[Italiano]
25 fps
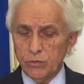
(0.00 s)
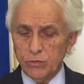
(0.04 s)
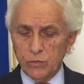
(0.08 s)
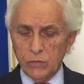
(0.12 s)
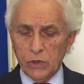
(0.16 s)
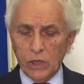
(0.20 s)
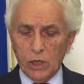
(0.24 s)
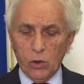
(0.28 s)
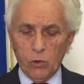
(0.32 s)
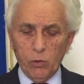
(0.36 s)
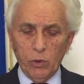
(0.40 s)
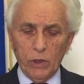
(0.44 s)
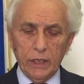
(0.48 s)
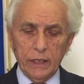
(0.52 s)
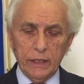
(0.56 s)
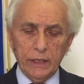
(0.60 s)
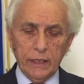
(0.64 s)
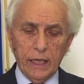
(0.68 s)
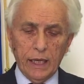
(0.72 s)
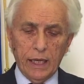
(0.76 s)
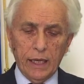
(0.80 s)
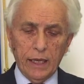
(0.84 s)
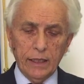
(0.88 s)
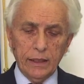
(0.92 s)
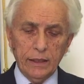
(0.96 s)

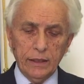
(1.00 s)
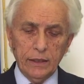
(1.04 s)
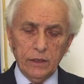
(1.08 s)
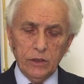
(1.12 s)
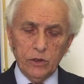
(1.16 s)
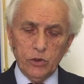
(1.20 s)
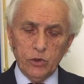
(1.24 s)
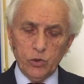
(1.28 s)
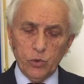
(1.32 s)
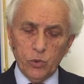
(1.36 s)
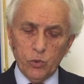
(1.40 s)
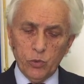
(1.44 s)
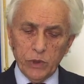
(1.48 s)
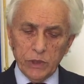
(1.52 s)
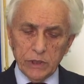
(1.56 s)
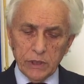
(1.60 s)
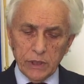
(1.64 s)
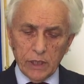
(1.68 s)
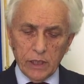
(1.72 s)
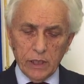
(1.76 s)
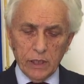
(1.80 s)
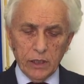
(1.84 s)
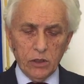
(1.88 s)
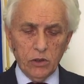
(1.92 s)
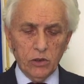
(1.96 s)
tranquillità su
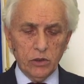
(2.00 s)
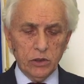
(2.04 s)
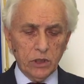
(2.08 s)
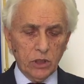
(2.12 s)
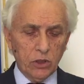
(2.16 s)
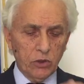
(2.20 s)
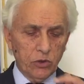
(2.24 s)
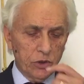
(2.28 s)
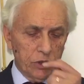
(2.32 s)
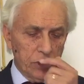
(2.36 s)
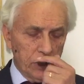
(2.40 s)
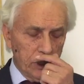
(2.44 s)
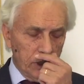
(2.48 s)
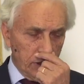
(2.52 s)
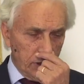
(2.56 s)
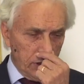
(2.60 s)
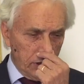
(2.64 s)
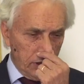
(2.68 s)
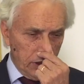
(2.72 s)
questa cosa così,